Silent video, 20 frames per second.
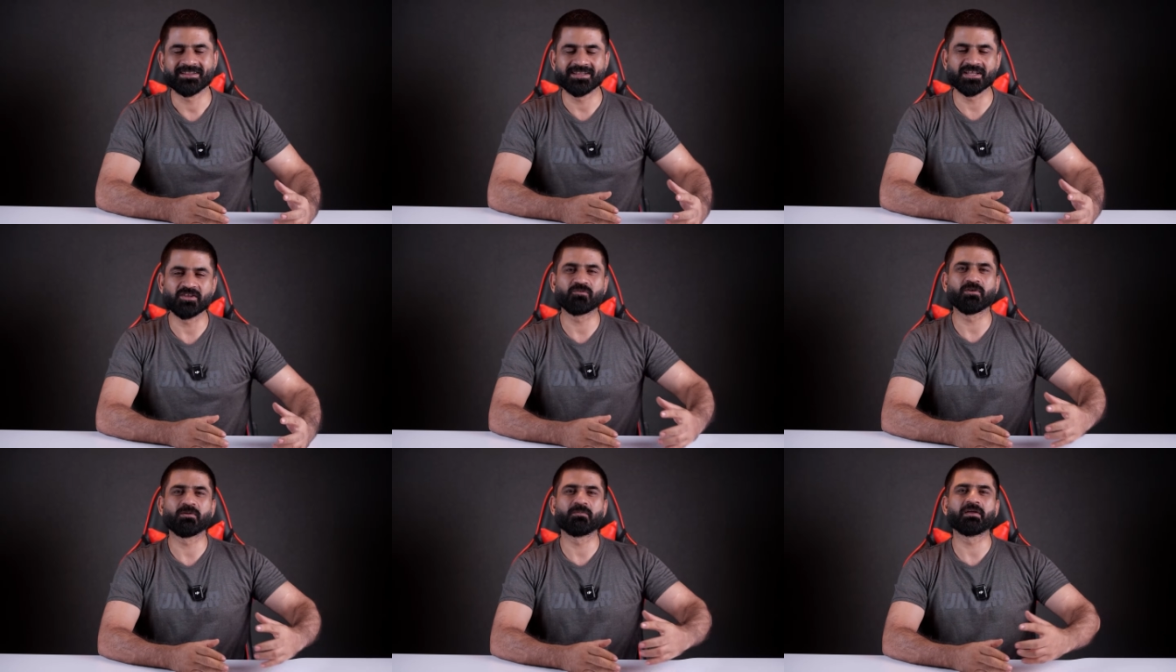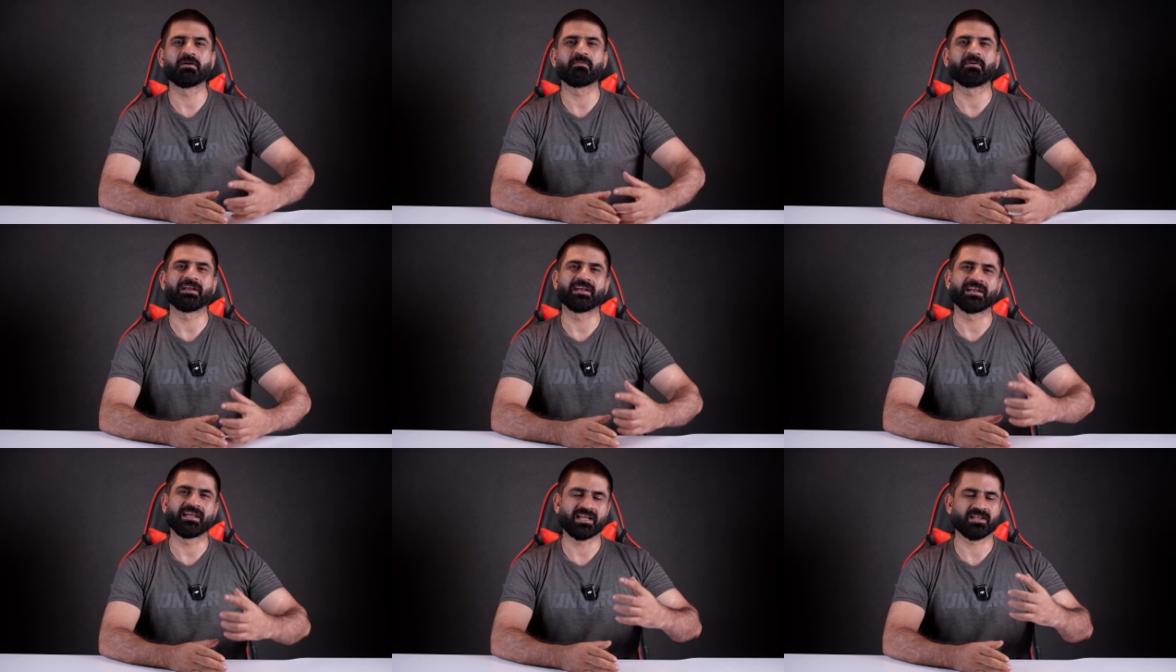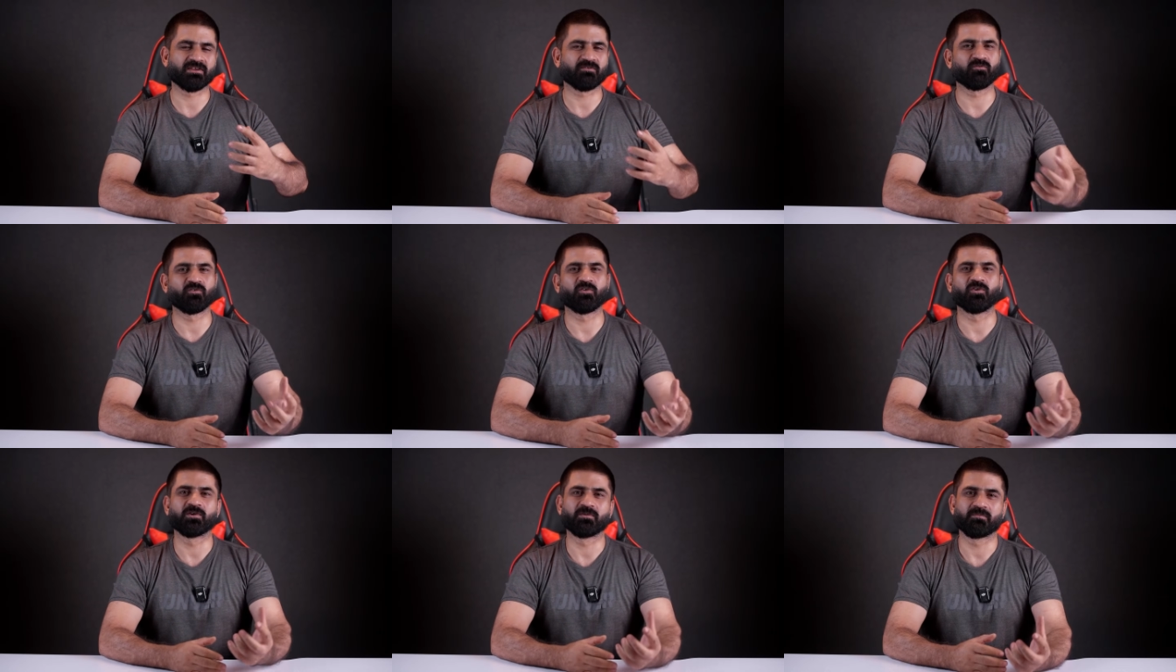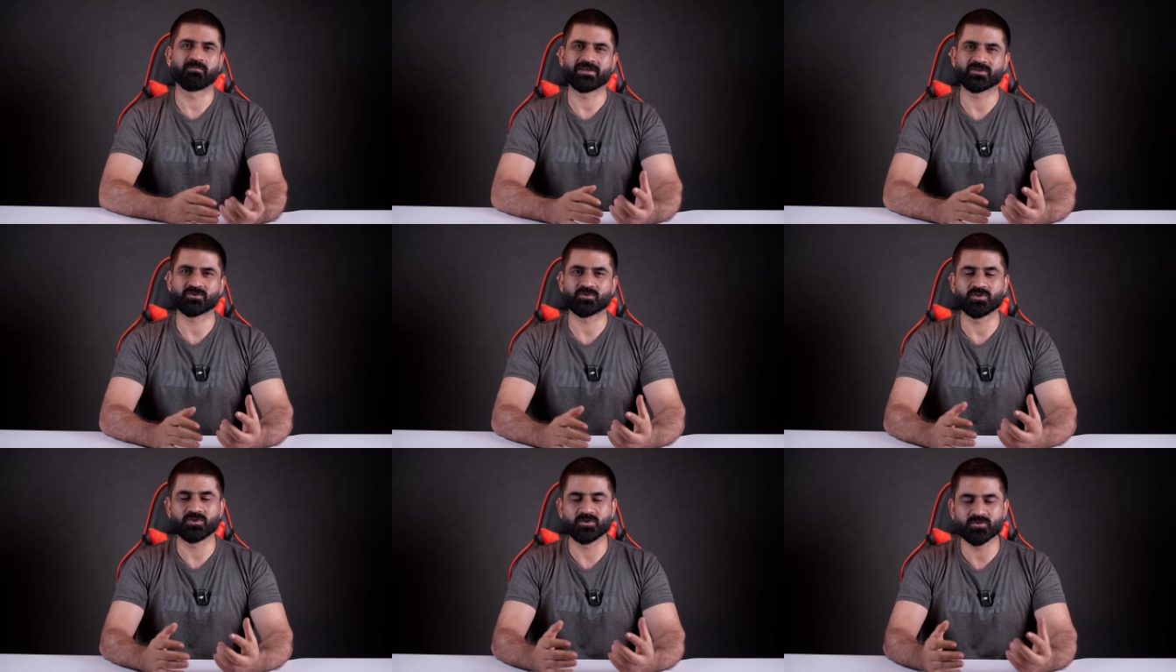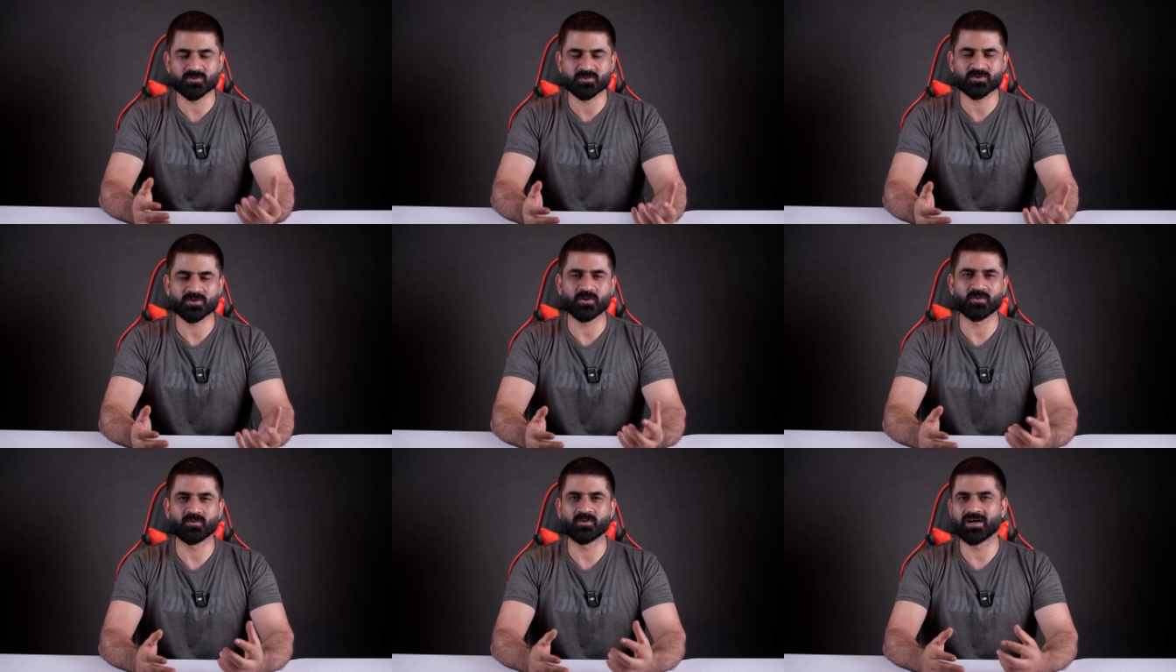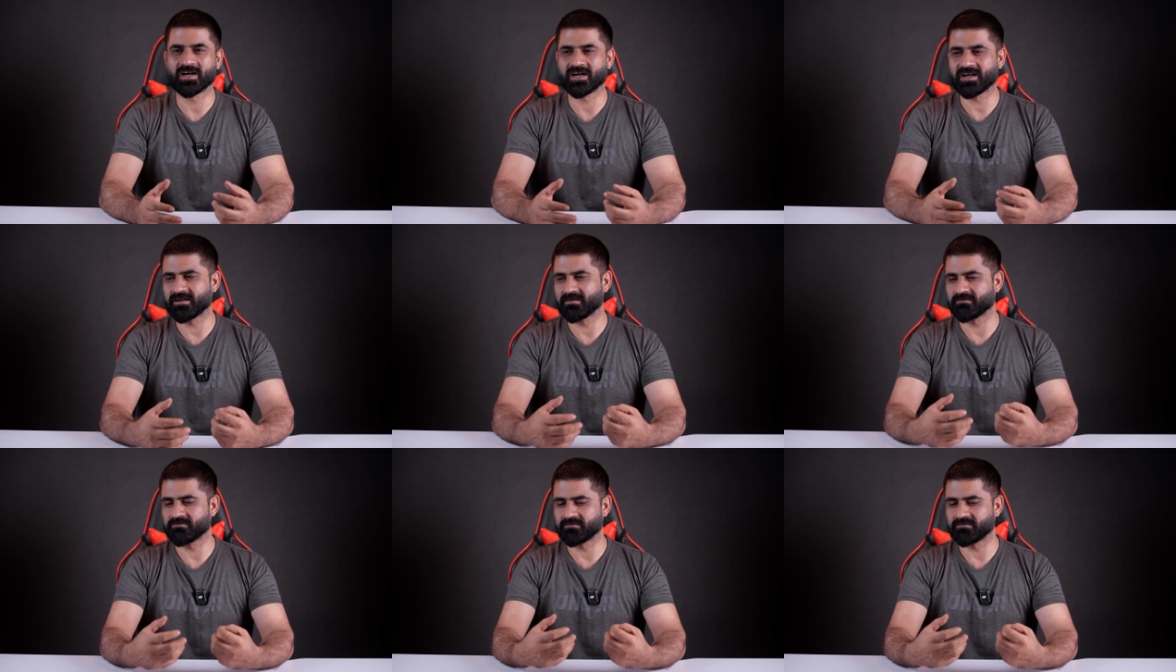दिस विल बी माई नेक्स्ट फ़ोन मैं इसको यूज़ करूँगा